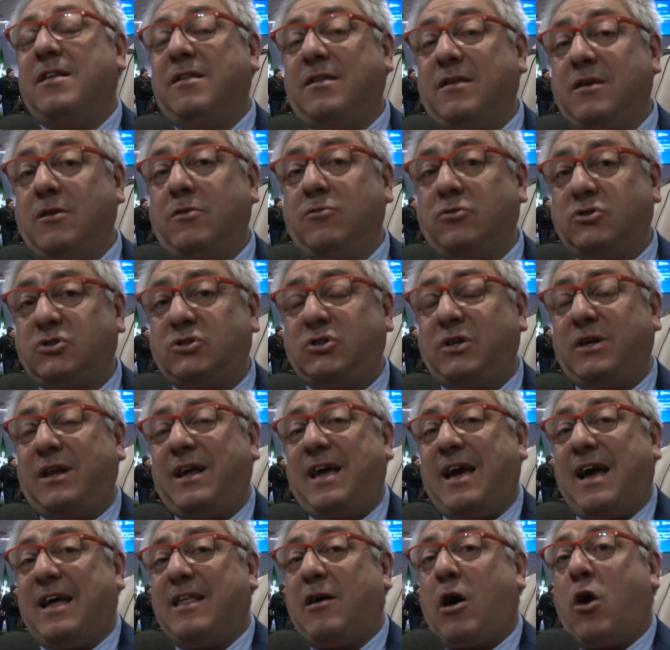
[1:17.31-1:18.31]
di
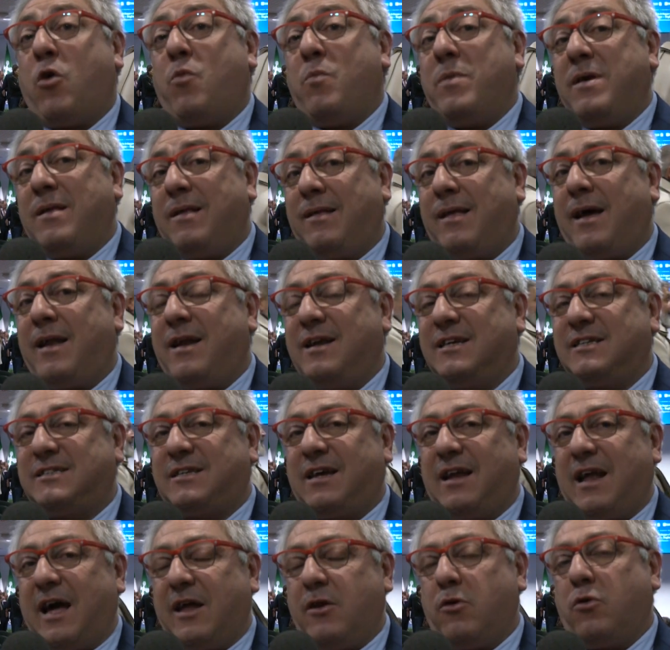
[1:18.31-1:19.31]
riuscire a aumentare il
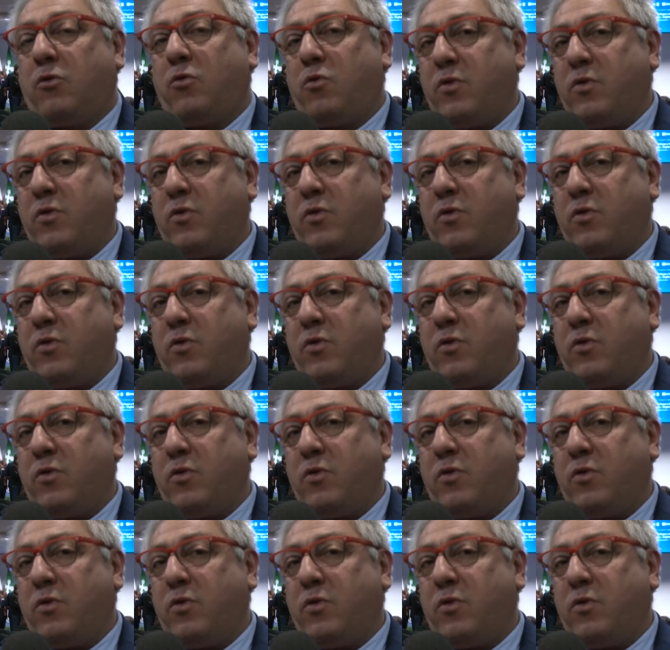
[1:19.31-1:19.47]
salario salario,